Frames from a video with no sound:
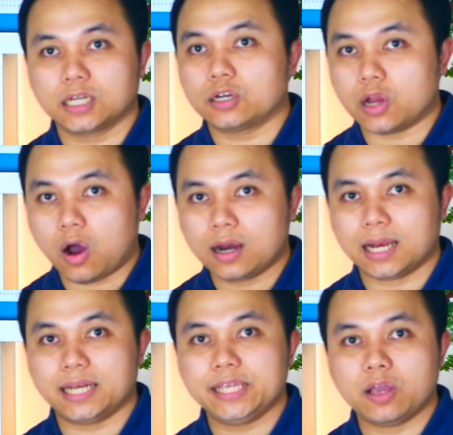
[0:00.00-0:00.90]
Đó là
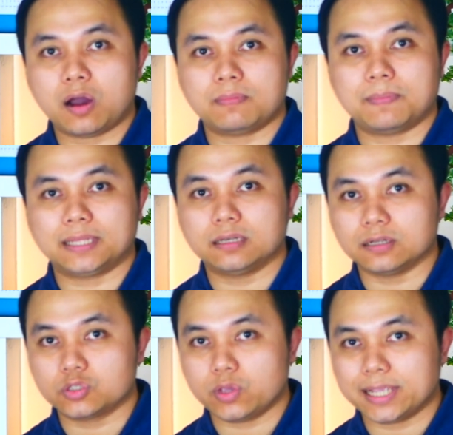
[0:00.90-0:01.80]
lý do mà mình thường
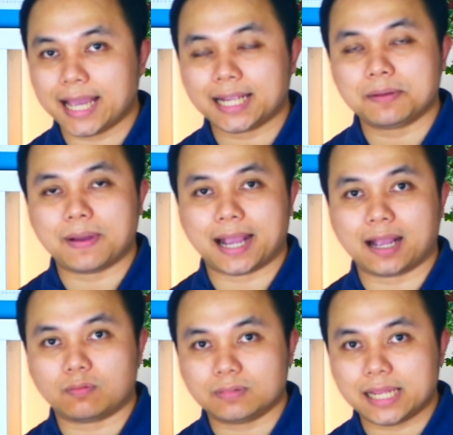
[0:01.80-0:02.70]
xuyên nhắc các bạn
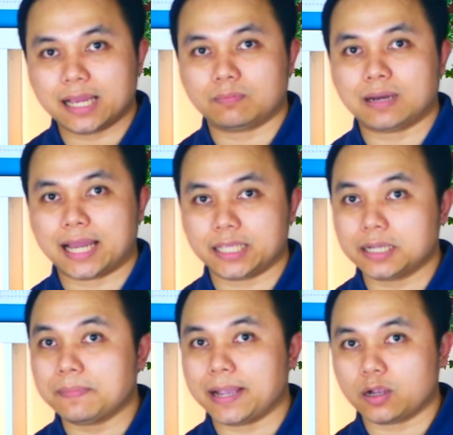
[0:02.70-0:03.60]
học đi học lại những
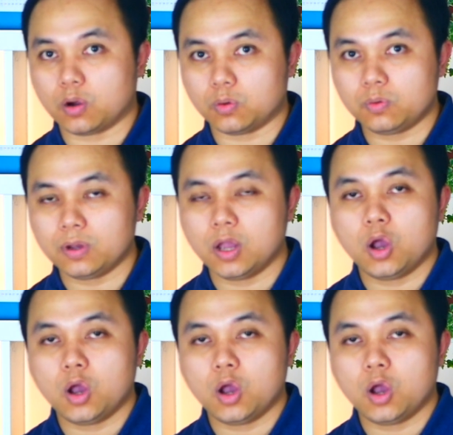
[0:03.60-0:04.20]
cái bài cũ,